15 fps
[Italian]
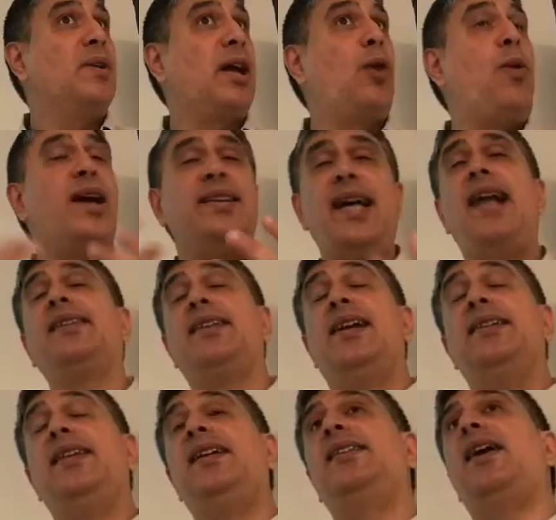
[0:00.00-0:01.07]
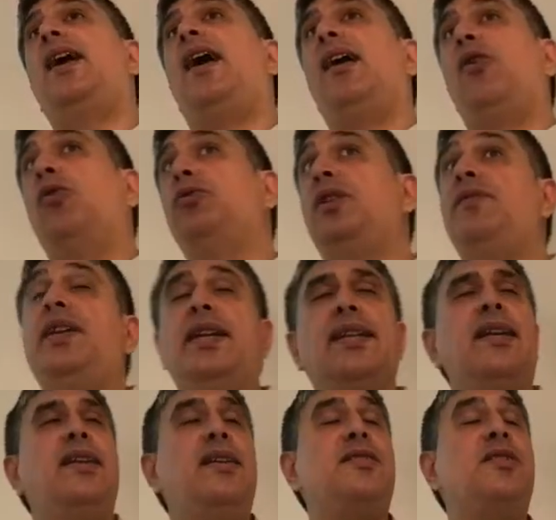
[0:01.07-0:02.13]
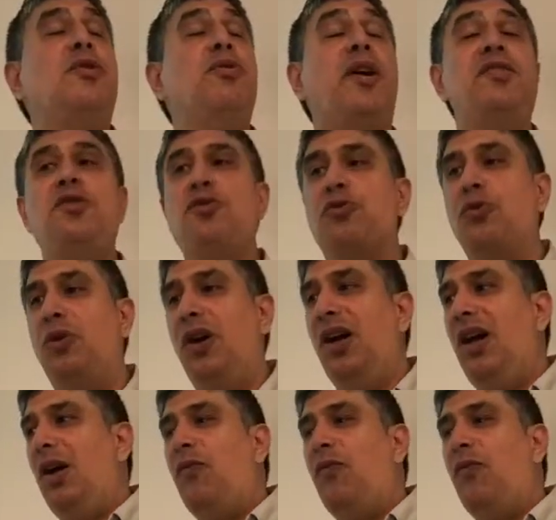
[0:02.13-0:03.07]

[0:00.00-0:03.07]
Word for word: riguardante la deità o divinità del Signore Gesù,